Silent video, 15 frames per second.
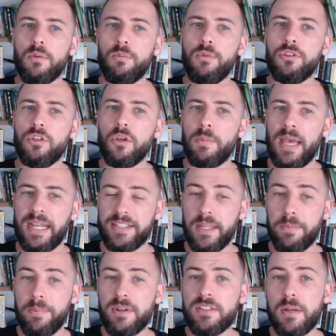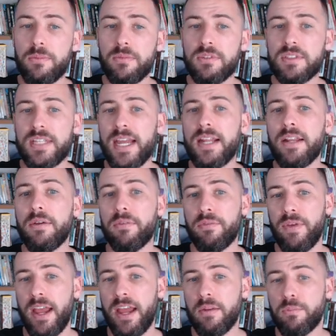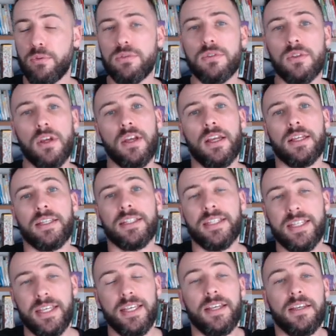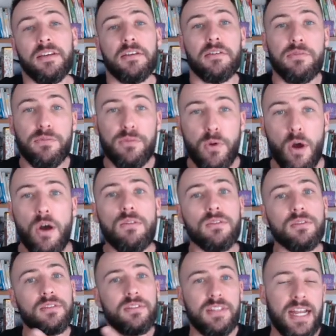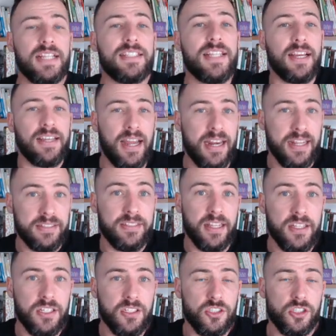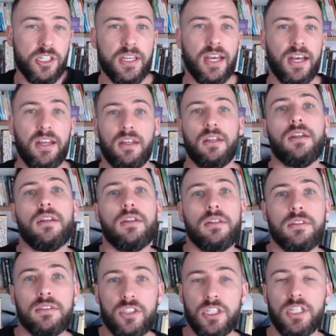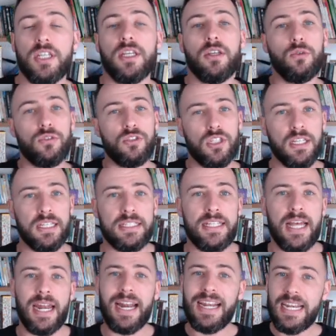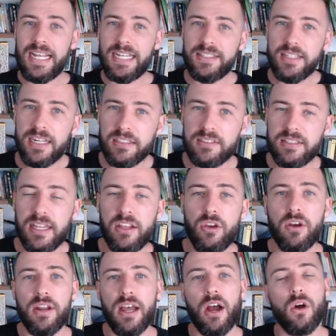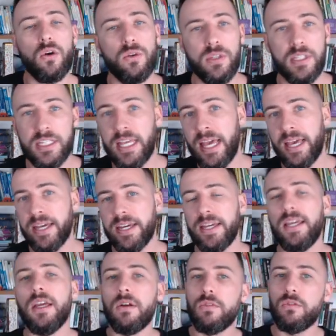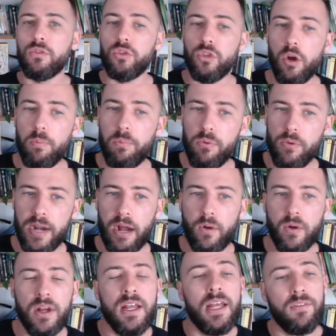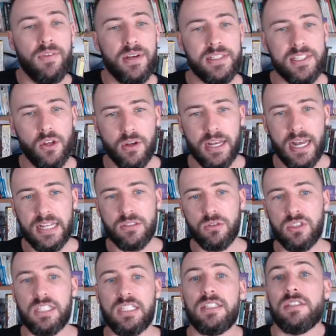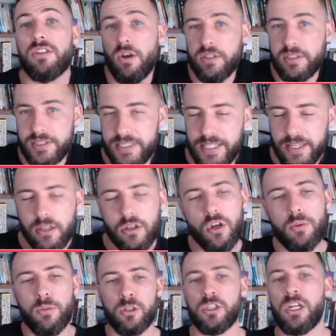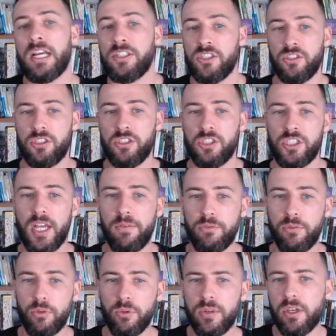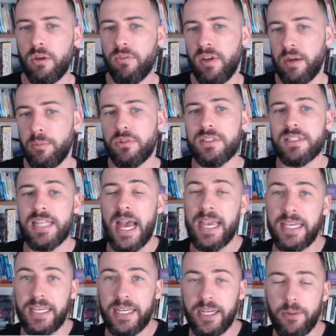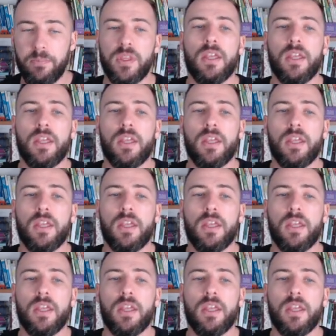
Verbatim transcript: Muito bem, depois vamos ter verbos que vão ter essa característica de utilizar a letra anterior ao IR no plural. Vai ser o caso de sortir, como a gente já viu, que é o verbo sair.